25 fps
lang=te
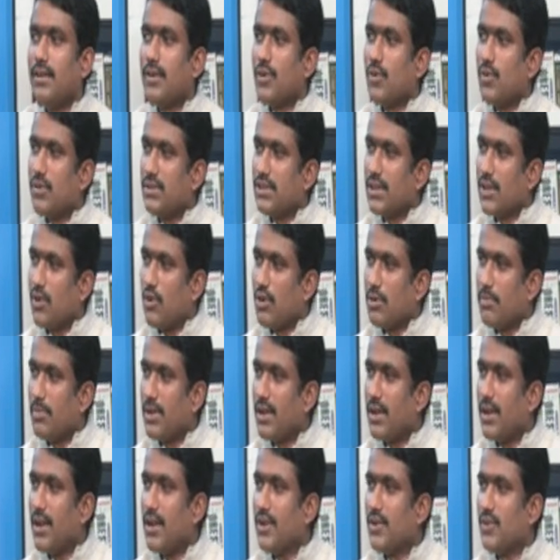కొంత
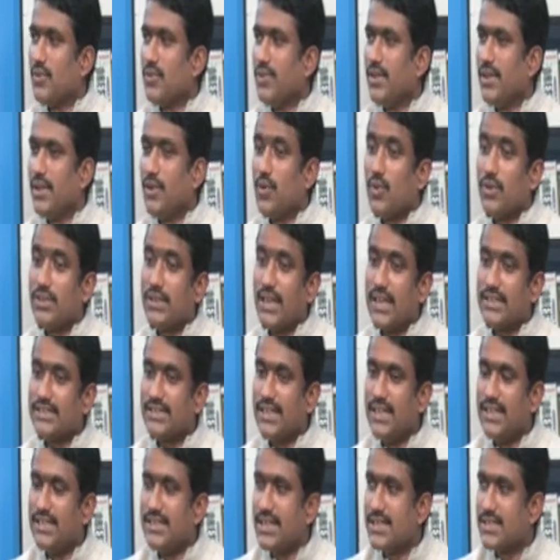గవర్నమెంట్ ల్యాండ్ ఉంది కొంత
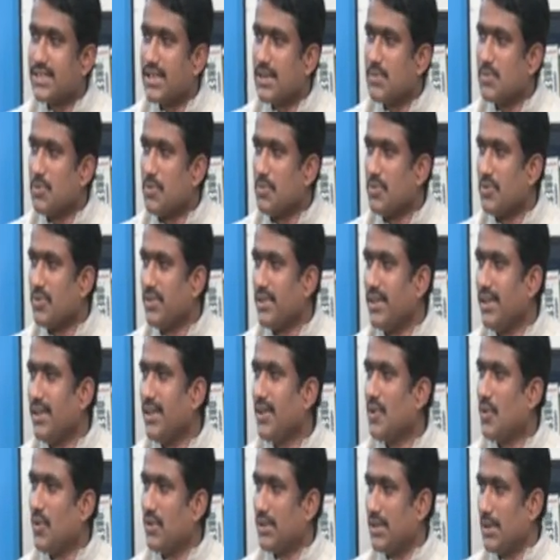అసైన్ చేసిన భూమి ఉంది
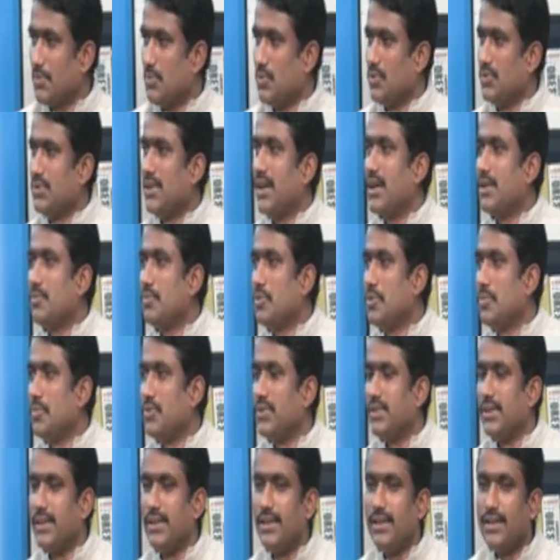కొంత భూధాన్ భూమి
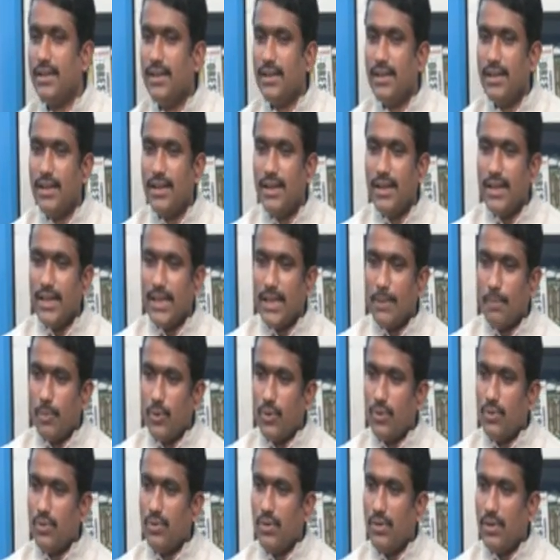ఉంది
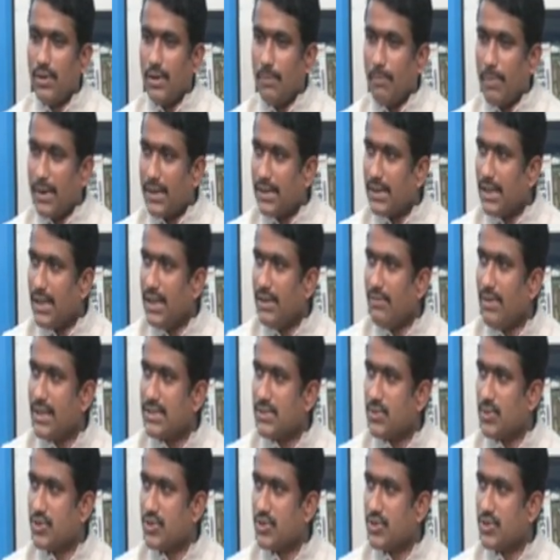ఇప్పుడు పట్టాలు ఇవ్వాల్సి